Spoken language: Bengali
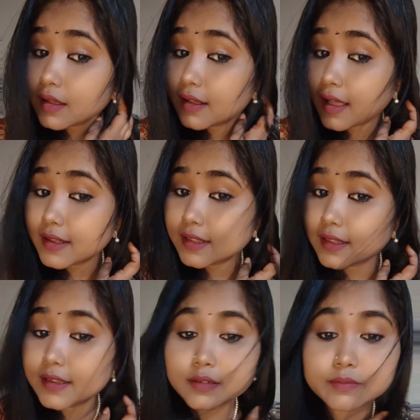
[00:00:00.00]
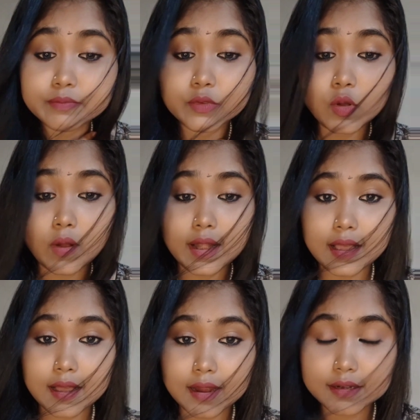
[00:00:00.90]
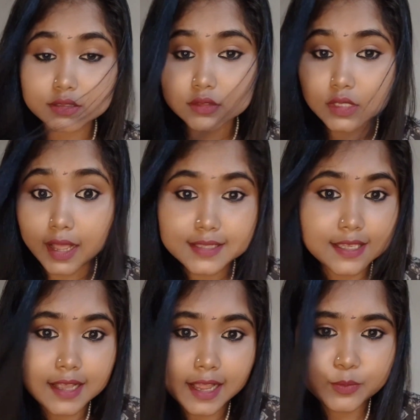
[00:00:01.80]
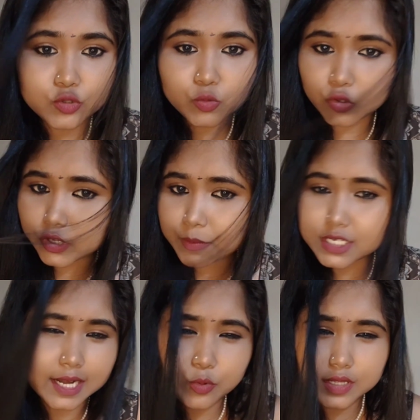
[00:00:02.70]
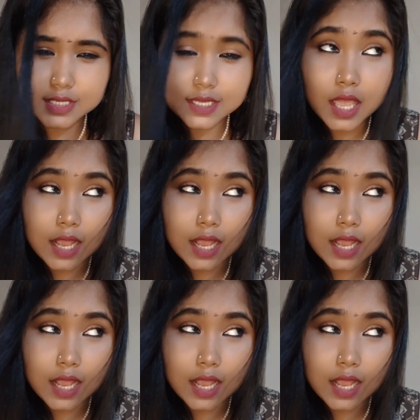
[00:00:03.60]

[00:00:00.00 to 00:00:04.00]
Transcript: কানের কলার আজকে কালী পুজো উপলক্ষে আমি শাড়ি পরেছি